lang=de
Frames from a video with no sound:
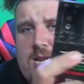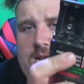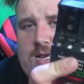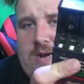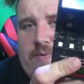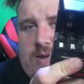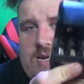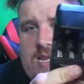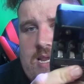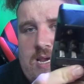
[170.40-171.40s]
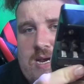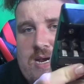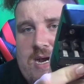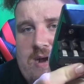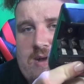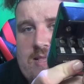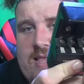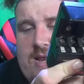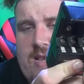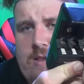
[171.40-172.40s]
Dann kann man die äh,
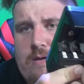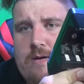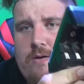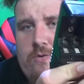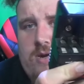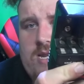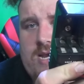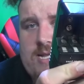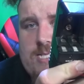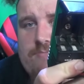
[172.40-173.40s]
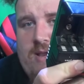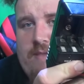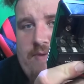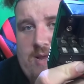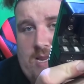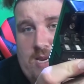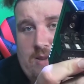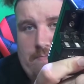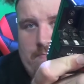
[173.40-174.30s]
A3 und die A2-Batterien